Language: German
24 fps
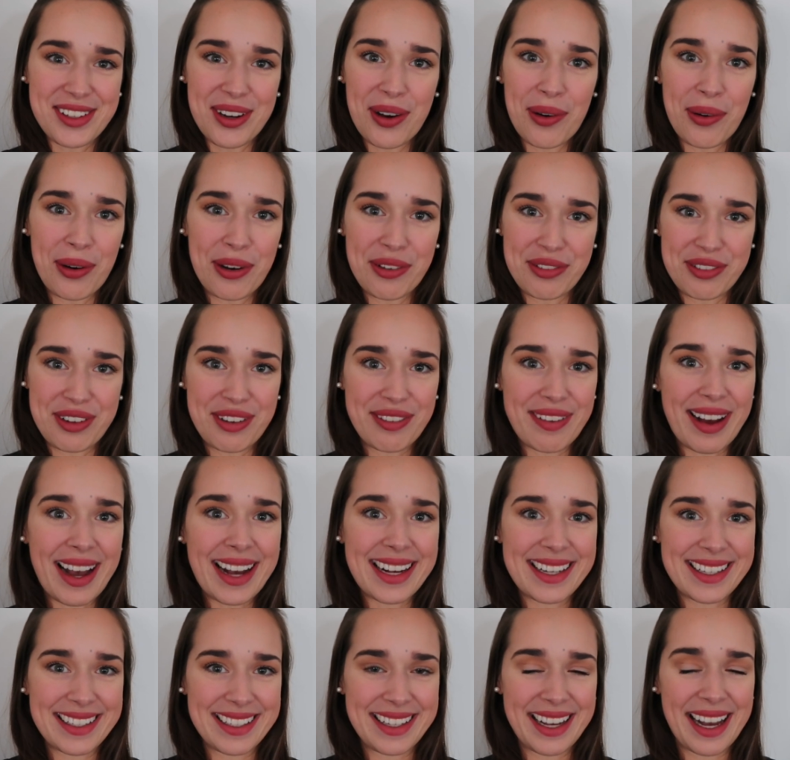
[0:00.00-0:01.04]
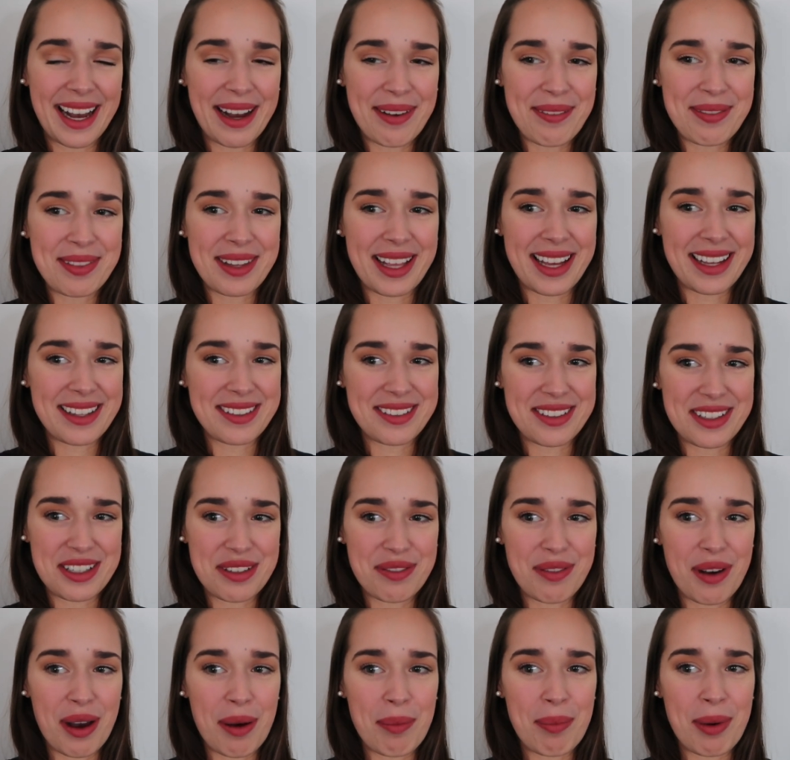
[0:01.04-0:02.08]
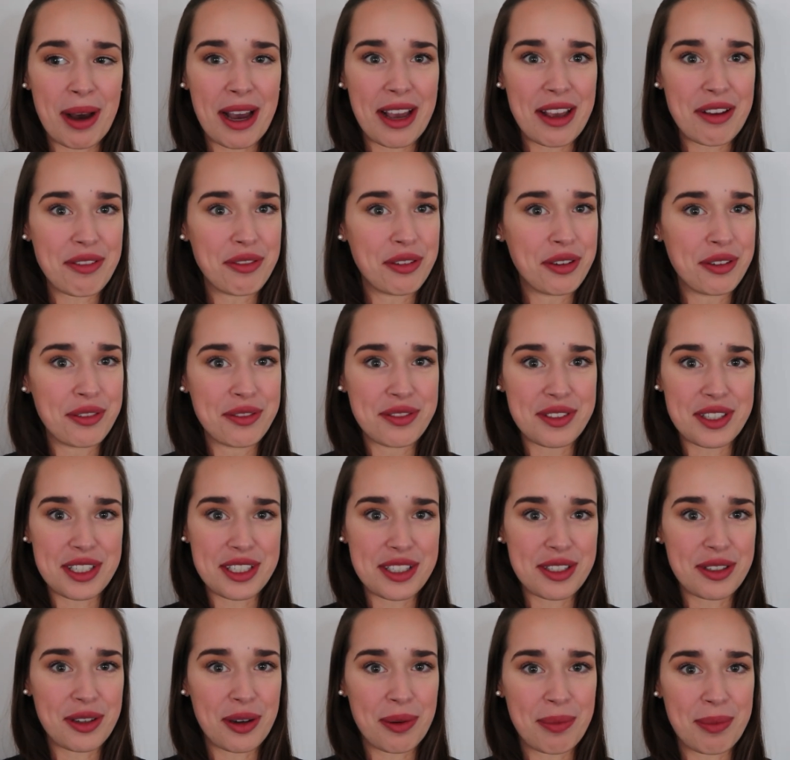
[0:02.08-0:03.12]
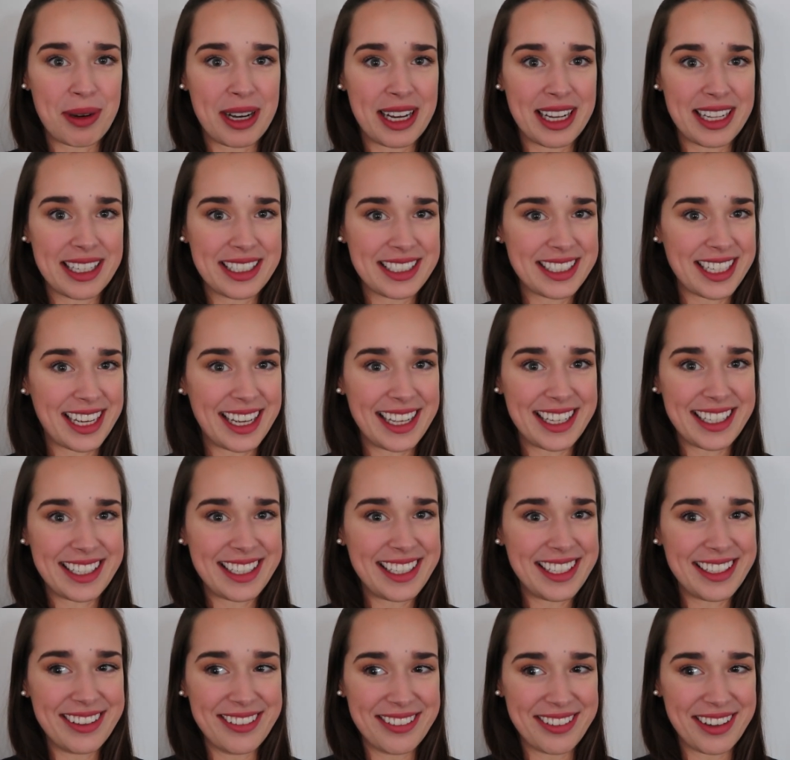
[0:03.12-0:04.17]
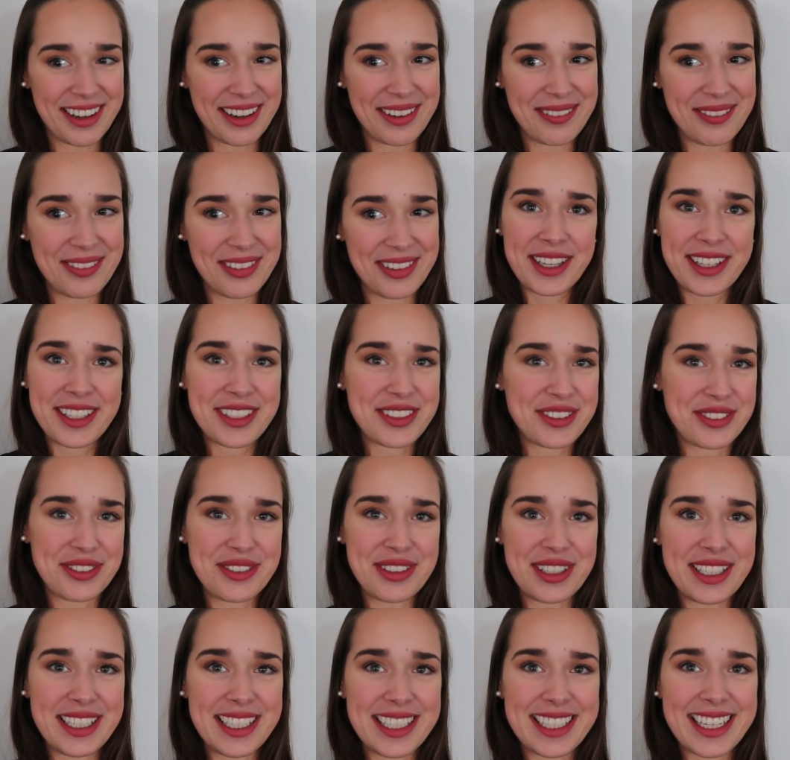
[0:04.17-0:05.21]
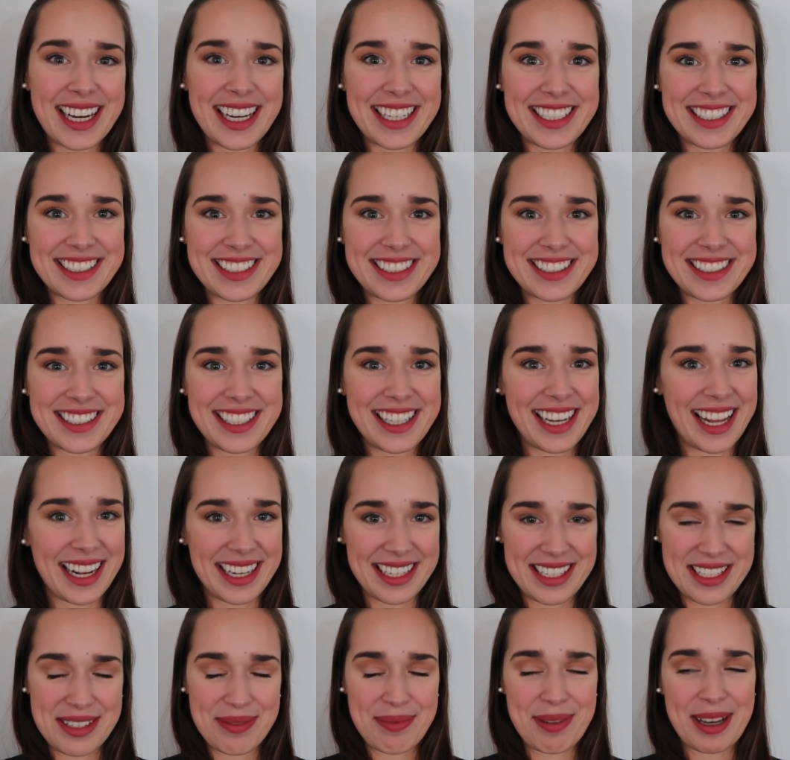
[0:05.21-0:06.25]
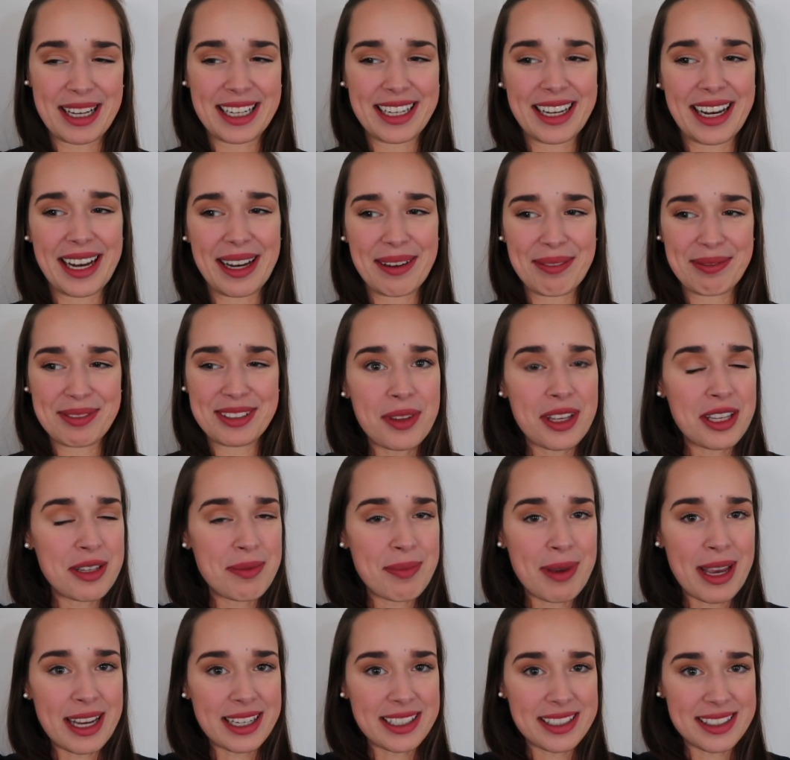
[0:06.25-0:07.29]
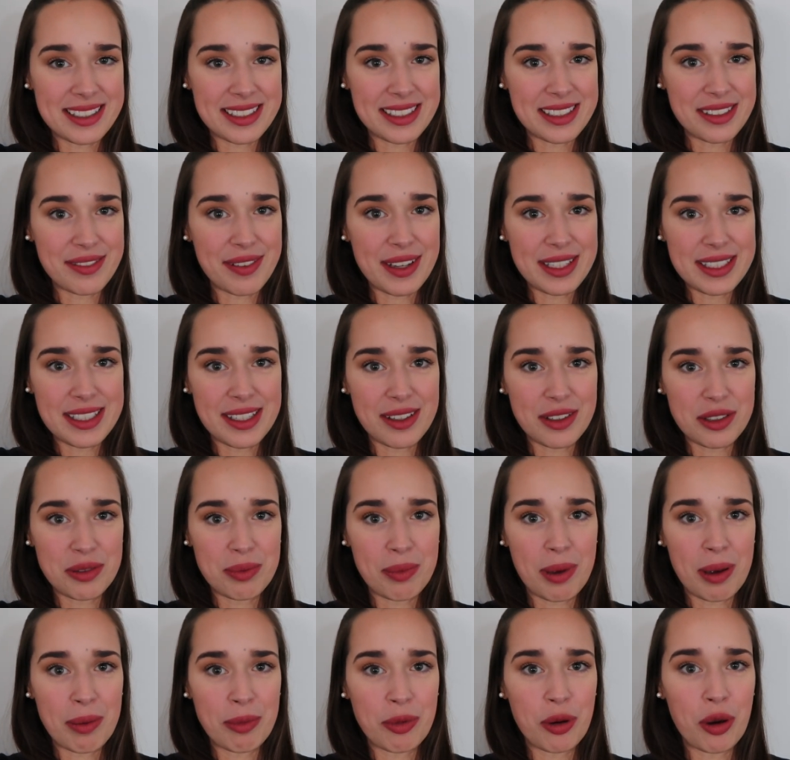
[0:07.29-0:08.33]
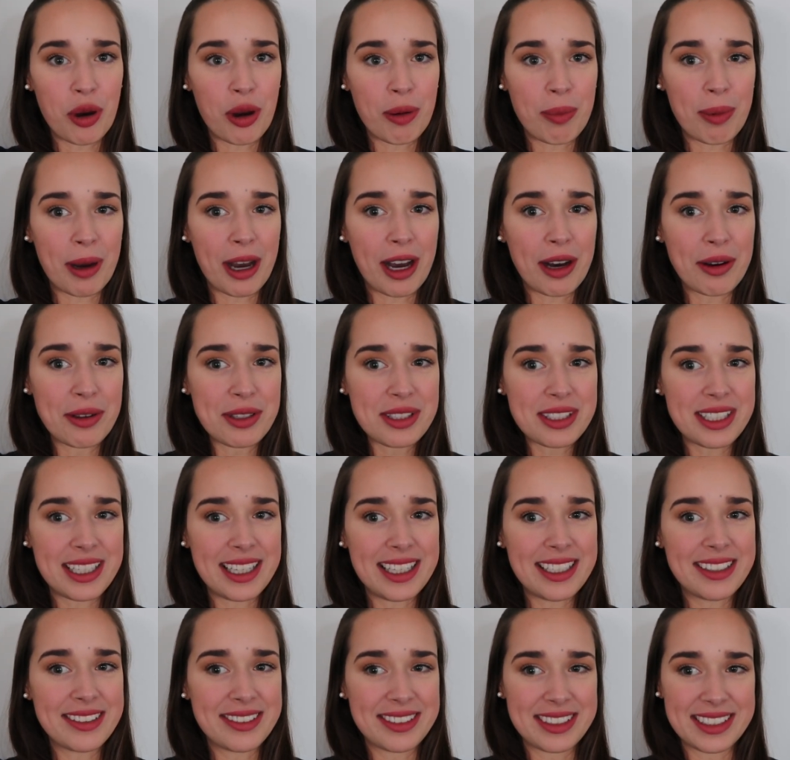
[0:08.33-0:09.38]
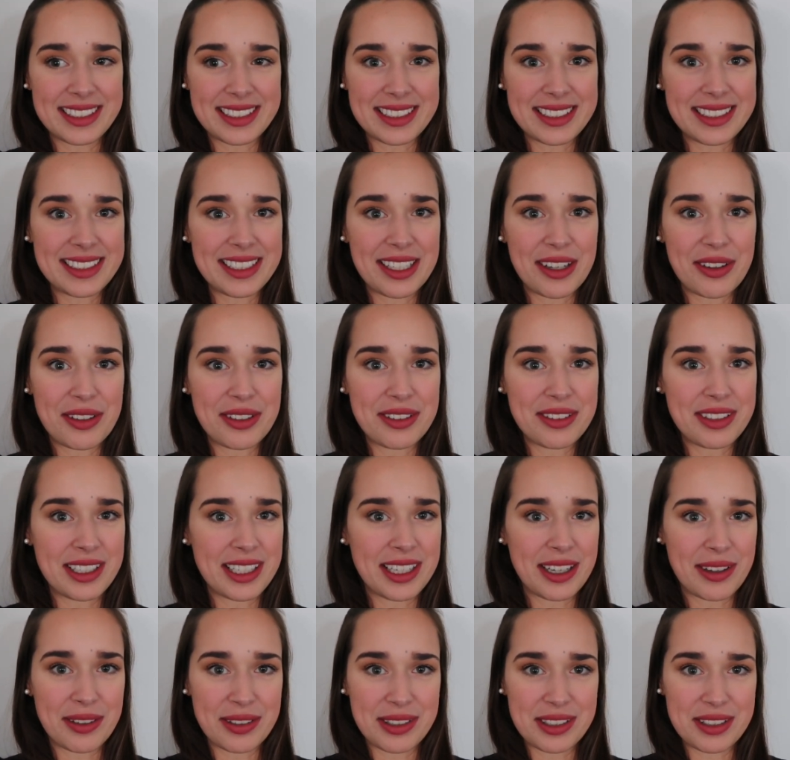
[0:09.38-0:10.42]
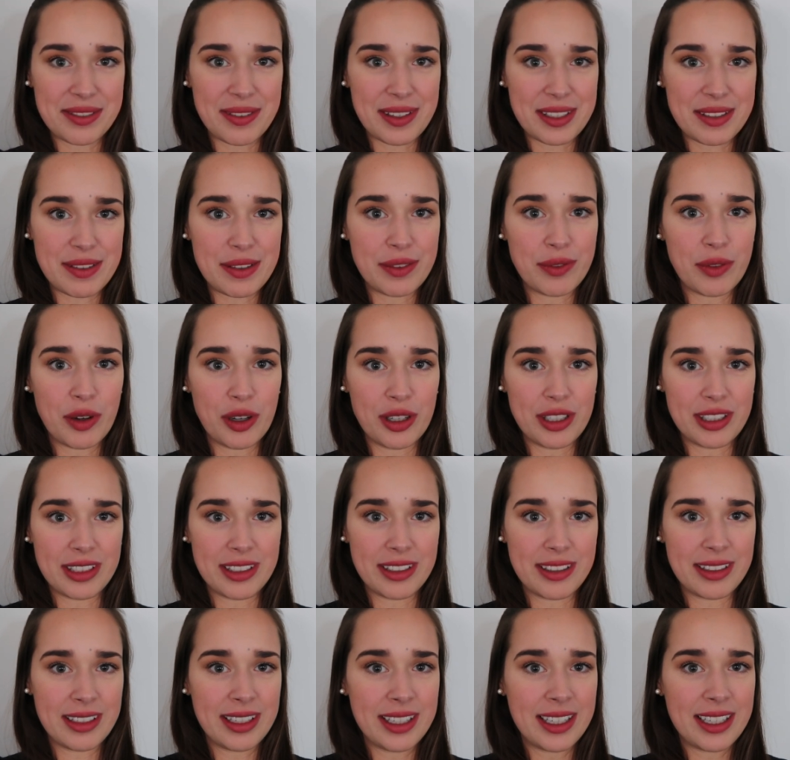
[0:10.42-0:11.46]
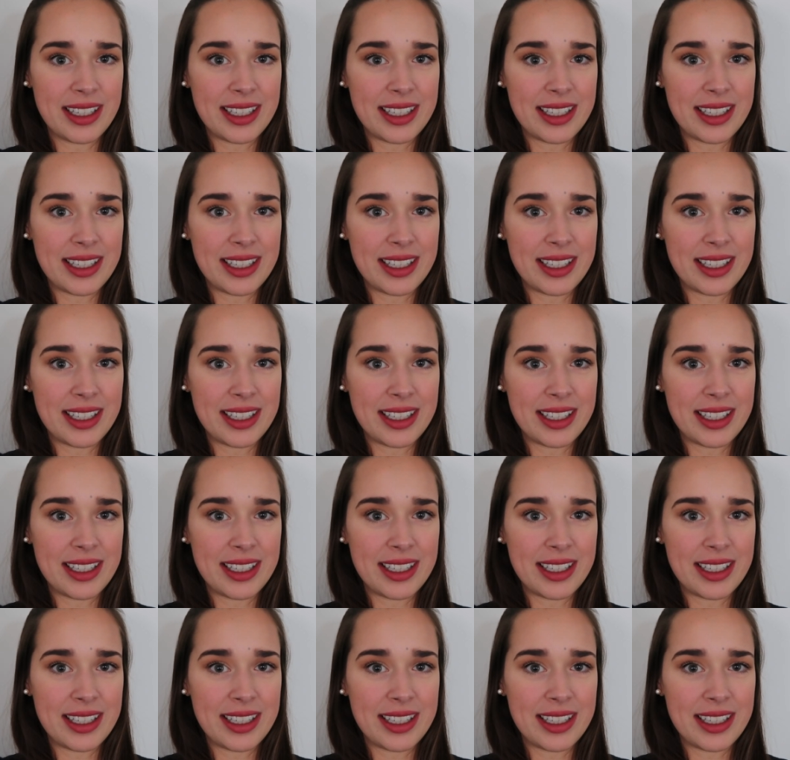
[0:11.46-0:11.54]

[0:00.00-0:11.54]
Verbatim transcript: Low auf der Waage gehabt. Also ich war bei 50,3 Kilogramm. So wenig hatte ich lang nicht mehr gehabt. Ich merkte, dass das Wasser aus meinem Körper rausgeht und das ist ja auch genau das, was sie wollten.